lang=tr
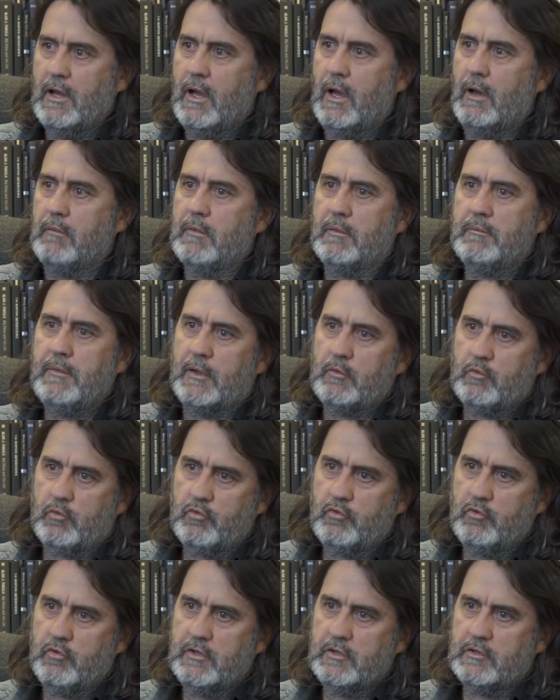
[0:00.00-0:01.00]
Ama ben
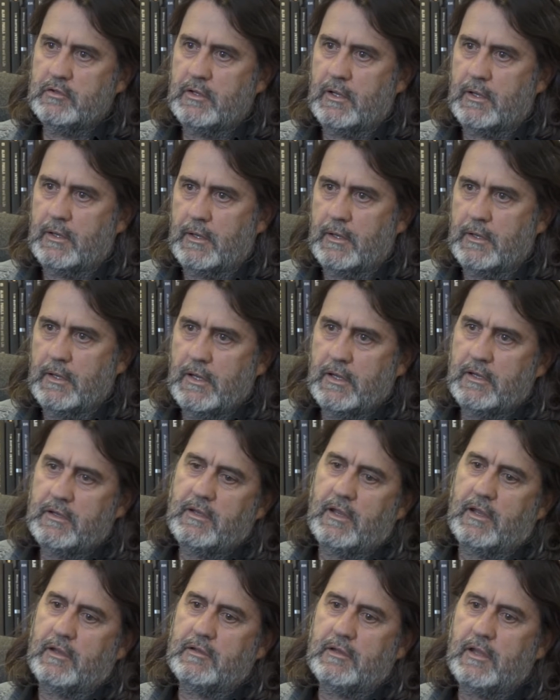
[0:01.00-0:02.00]
uzun yıllara
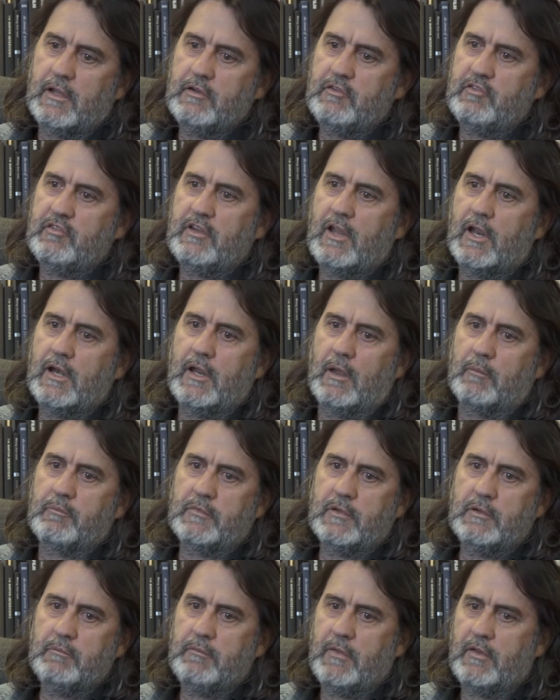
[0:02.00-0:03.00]
yayılan işler yaptım.